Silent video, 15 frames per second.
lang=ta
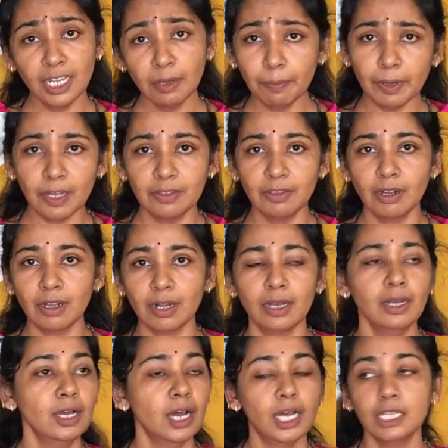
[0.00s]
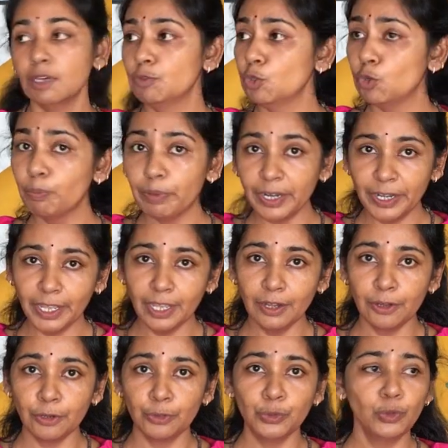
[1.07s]
நீங்கள் பார்த்துருக்கலாம் அதாவது ஒரு படி
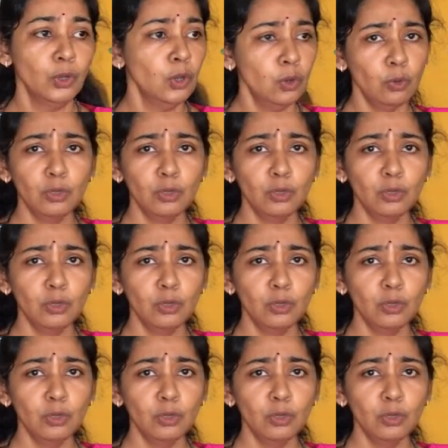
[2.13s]
ஏறுறதோ